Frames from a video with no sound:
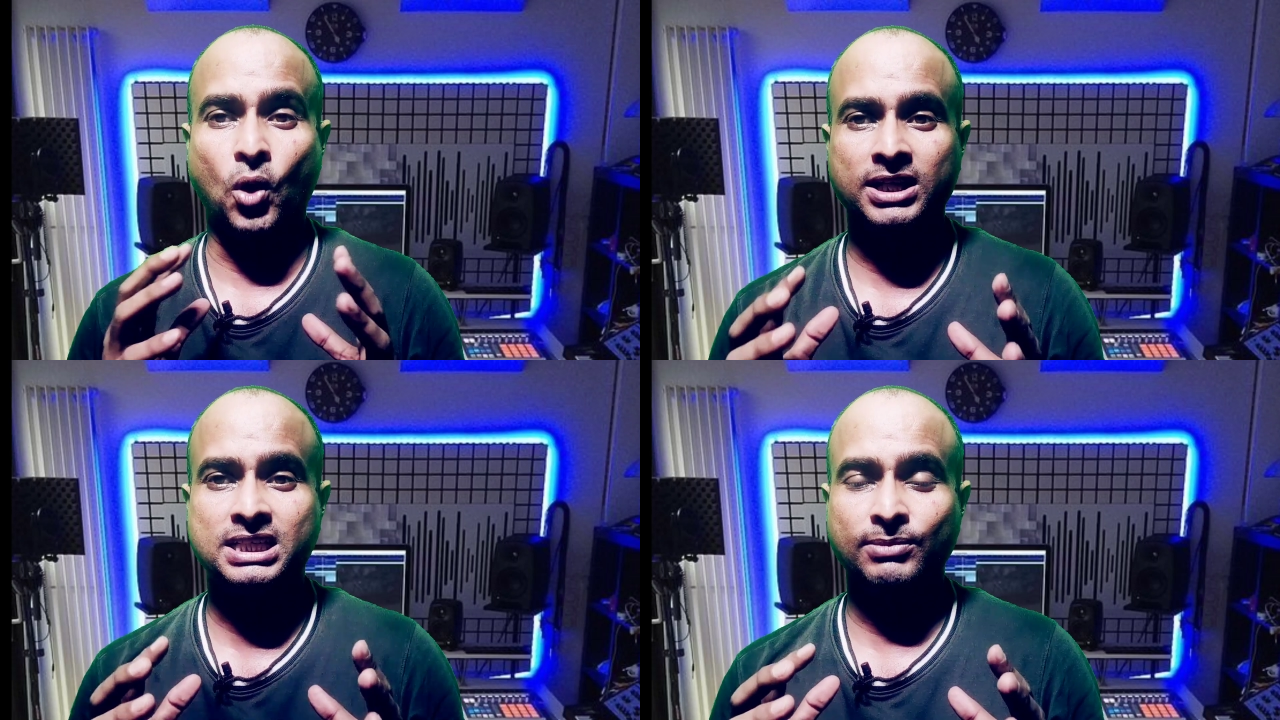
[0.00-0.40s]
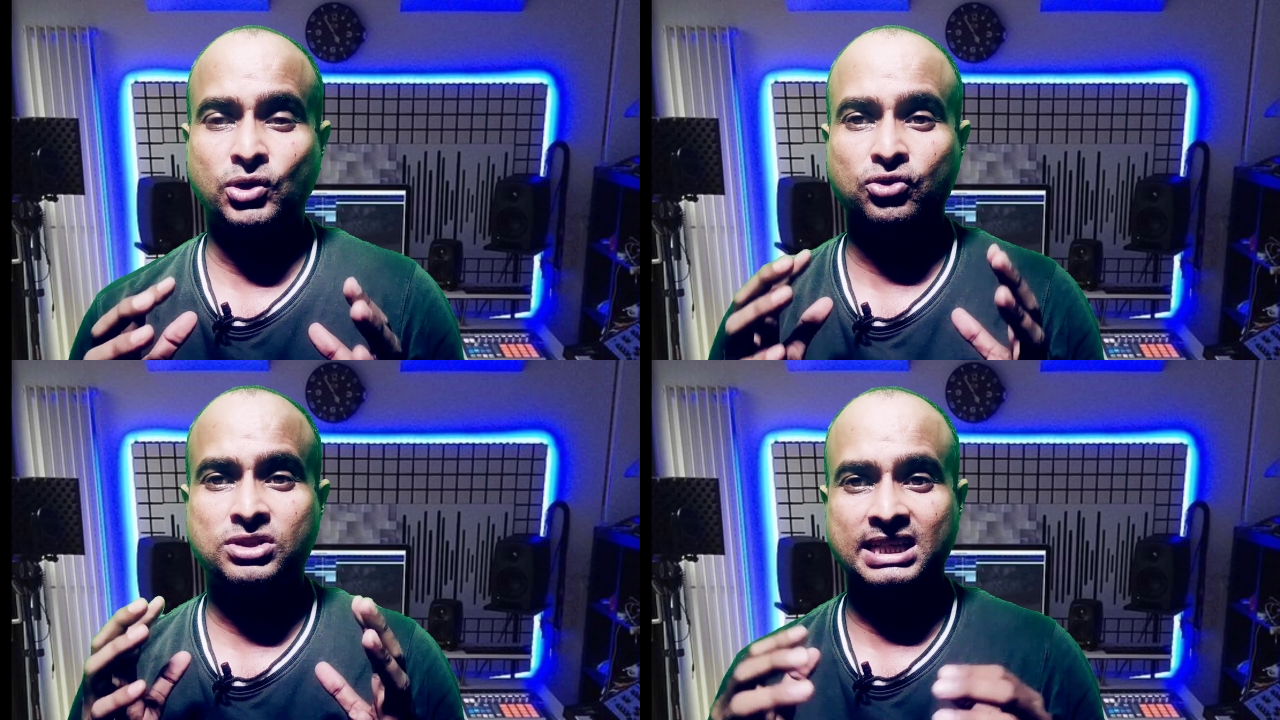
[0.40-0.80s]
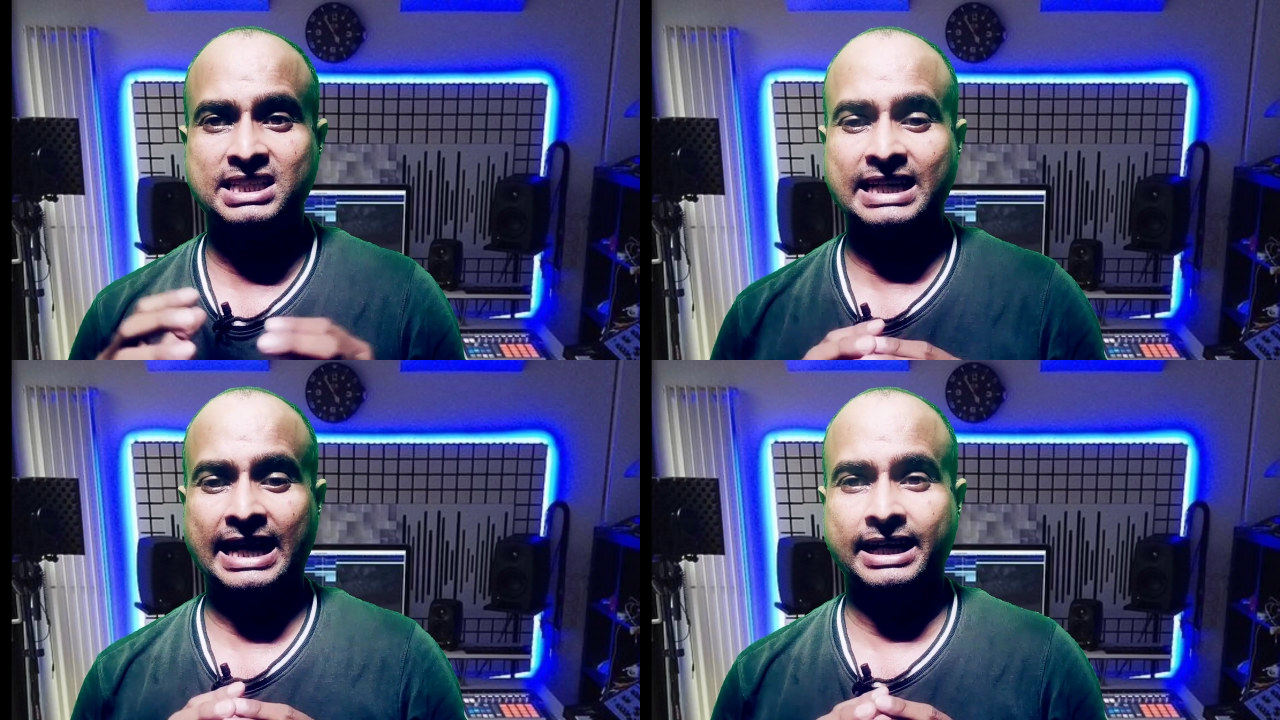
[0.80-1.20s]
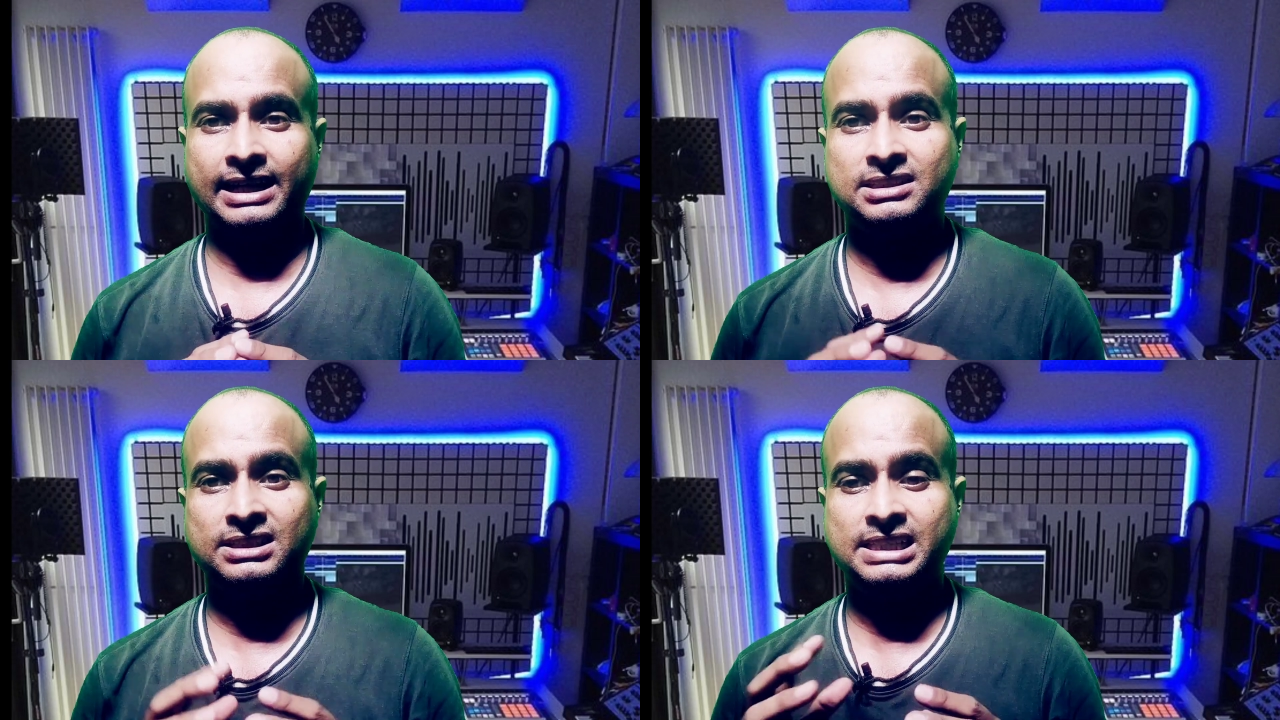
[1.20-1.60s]
पॉलिसी में कुछ चेंजिंग आया
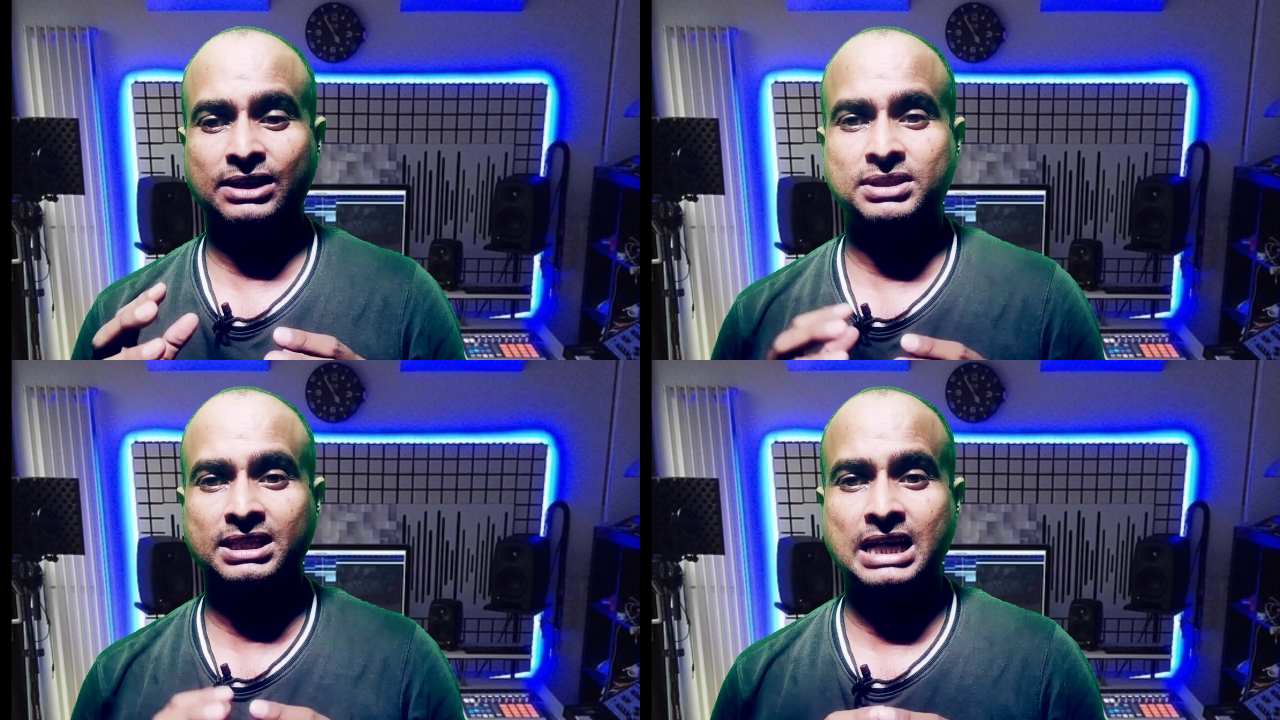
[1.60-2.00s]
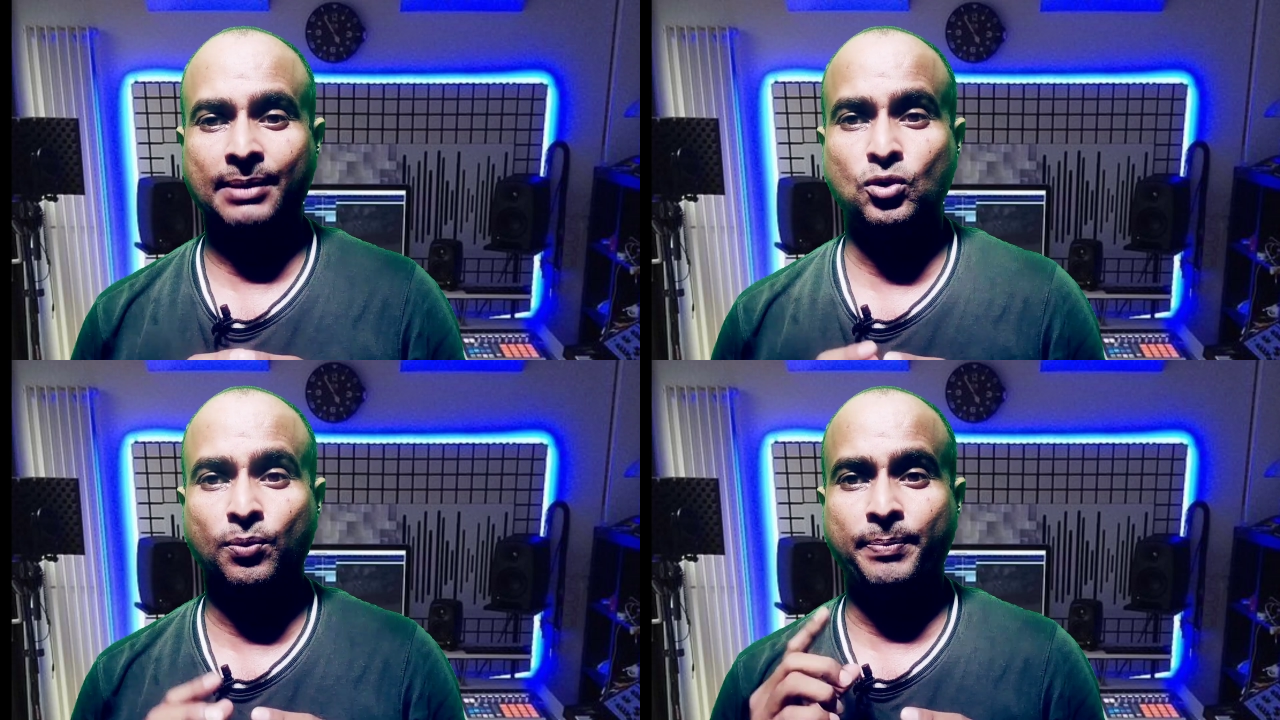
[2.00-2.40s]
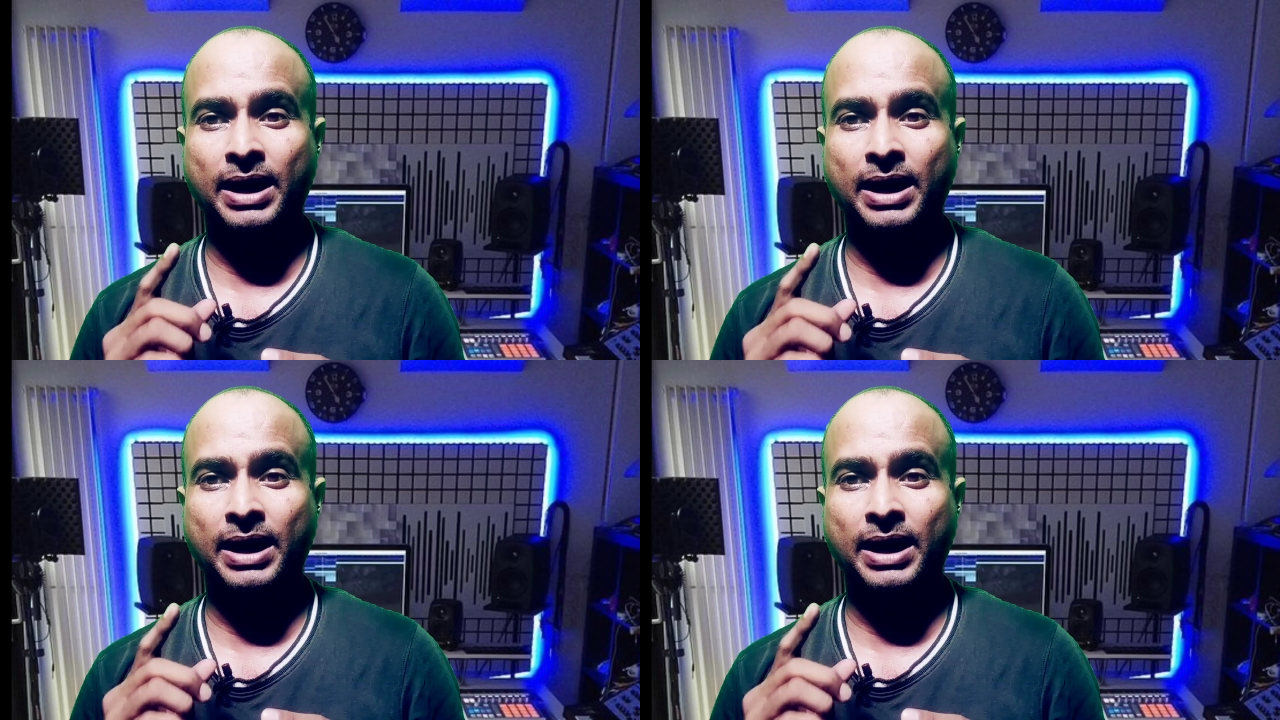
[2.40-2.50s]
है जिसकी वजह से आपको